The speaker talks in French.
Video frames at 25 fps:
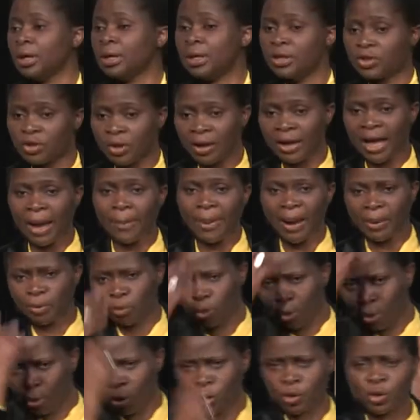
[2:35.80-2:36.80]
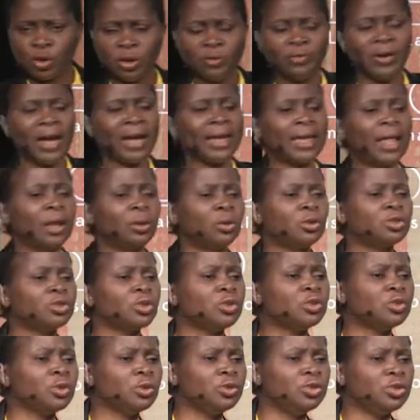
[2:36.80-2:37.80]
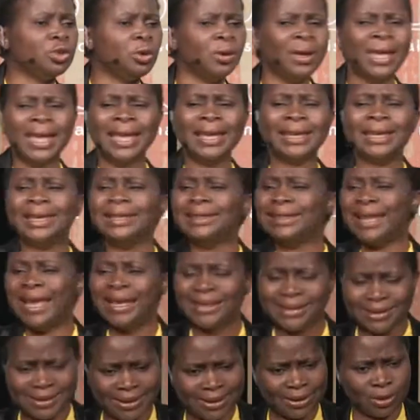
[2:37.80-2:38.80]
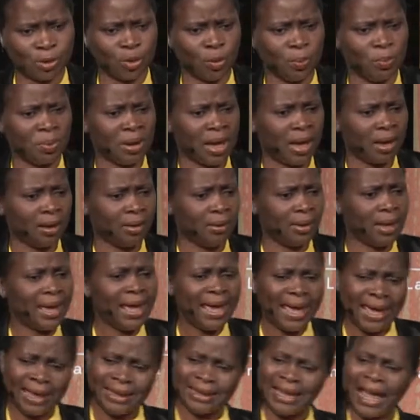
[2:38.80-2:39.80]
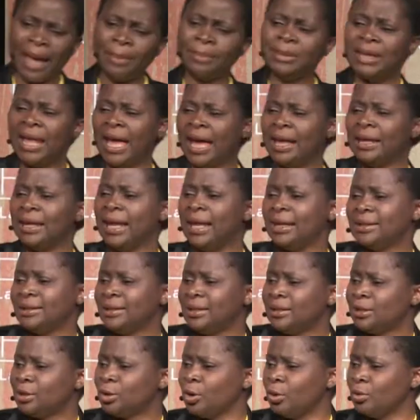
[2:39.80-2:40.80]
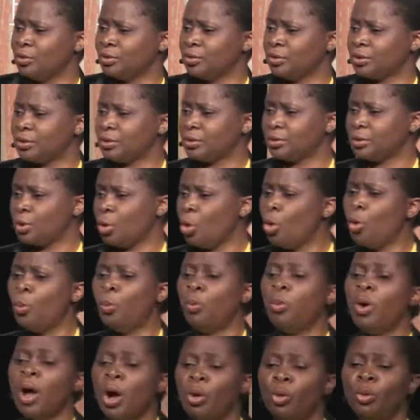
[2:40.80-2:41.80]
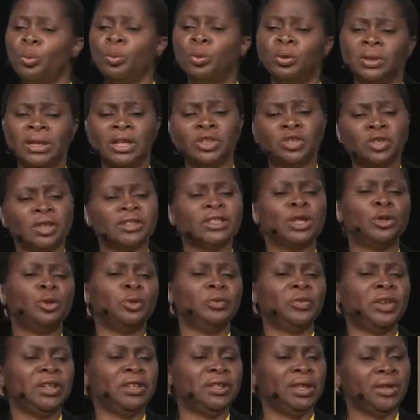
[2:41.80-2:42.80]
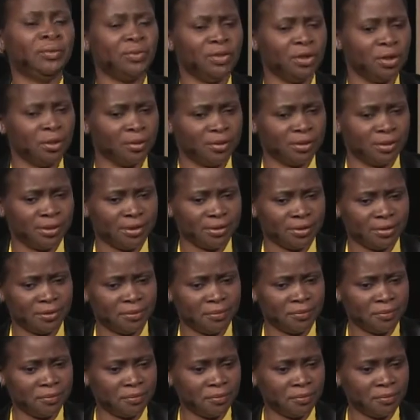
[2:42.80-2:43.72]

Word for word: Qui sont capables de recevoir quelque chose de Dieu qui n'existe pas et l'amener à l'existence. Au point où pour les gens, ça devient une évidence.